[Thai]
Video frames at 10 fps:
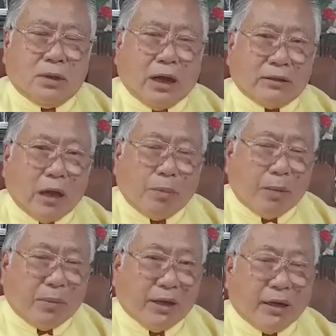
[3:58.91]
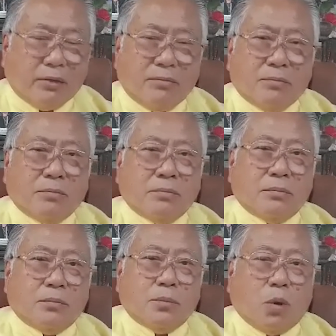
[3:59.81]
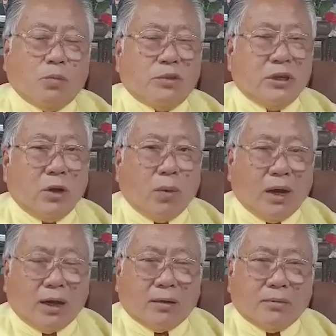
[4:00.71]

การตั้งพักใหม่นั้นผมเชื่อว่า